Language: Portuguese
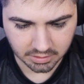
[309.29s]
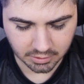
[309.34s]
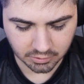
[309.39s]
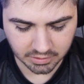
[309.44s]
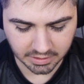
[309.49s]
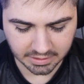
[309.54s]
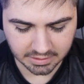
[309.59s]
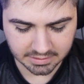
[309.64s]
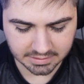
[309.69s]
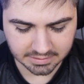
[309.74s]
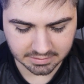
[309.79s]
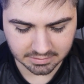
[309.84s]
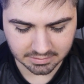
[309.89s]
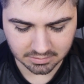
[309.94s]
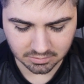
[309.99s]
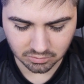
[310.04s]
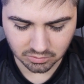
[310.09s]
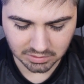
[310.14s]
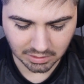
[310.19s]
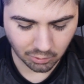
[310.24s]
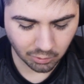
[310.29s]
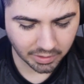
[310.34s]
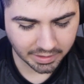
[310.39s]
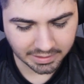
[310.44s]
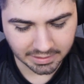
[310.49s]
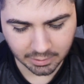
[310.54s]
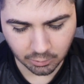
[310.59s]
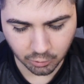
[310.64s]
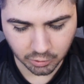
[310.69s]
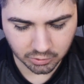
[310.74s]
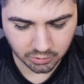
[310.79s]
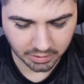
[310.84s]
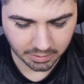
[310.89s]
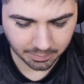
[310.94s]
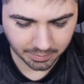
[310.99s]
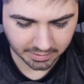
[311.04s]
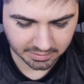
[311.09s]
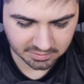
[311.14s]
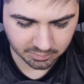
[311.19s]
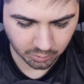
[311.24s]
Eu teria que usar 48 aí
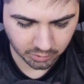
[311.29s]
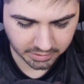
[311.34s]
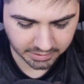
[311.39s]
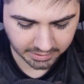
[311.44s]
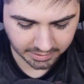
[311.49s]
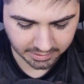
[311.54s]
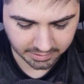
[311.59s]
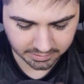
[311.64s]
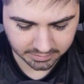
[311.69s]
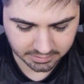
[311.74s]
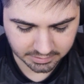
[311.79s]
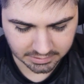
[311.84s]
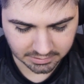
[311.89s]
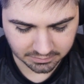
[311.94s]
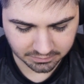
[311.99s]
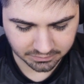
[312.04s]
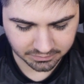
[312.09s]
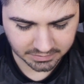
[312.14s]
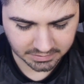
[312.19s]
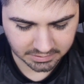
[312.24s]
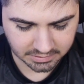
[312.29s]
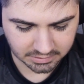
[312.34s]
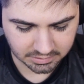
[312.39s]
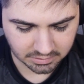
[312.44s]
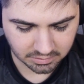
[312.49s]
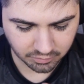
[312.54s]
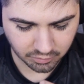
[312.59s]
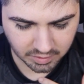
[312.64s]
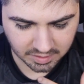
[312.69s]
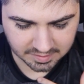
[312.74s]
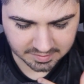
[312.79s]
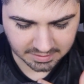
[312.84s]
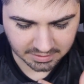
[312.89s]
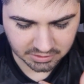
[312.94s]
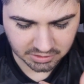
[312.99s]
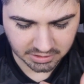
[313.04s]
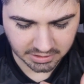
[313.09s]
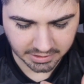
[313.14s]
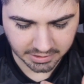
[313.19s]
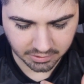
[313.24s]
para desbloquear. Enfim, não vou gastar
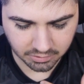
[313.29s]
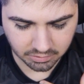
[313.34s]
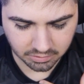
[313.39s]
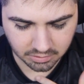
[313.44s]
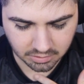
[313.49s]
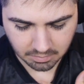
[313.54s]
dinheiro.